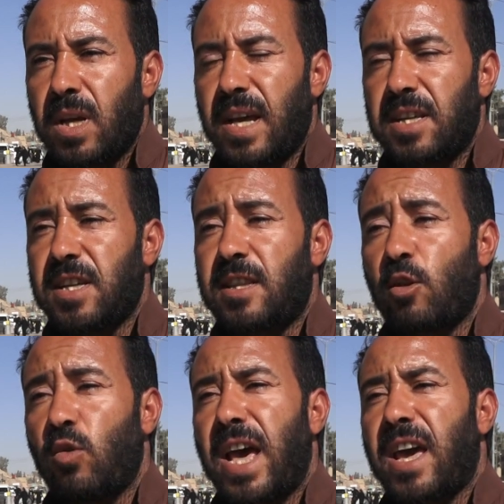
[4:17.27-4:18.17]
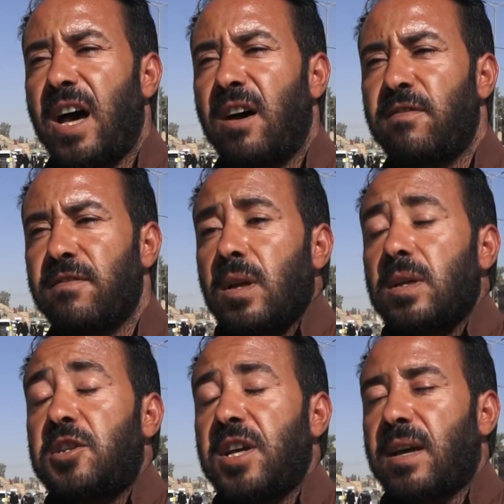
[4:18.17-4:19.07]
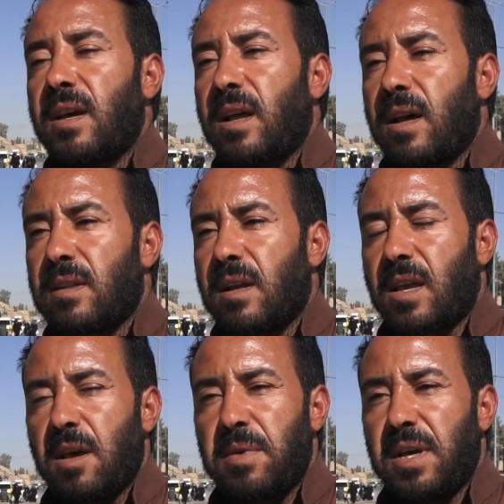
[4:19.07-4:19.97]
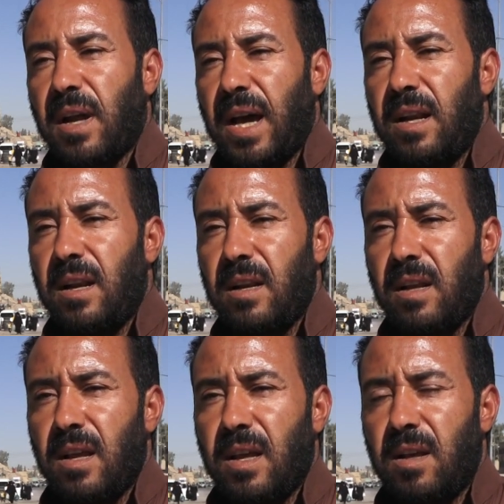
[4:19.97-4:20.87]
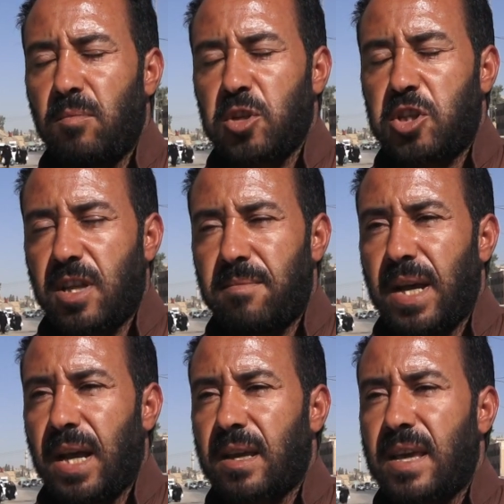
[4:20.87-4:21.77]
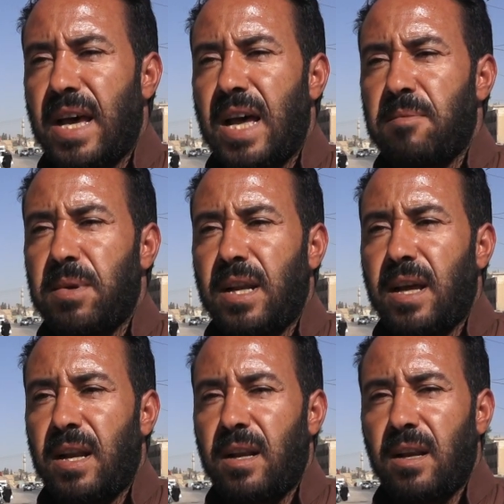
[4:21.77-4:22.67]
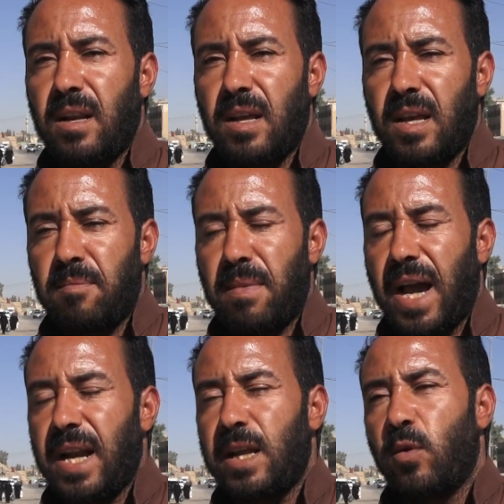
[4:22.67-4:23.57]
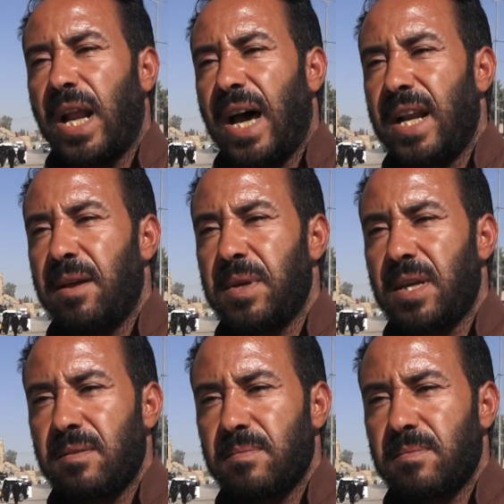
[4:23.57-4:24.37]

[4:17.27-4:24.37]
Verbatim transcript: لا يتستر ولا يخاف تشكل خطر كبير على المجتمع كامل المحلي والعالمي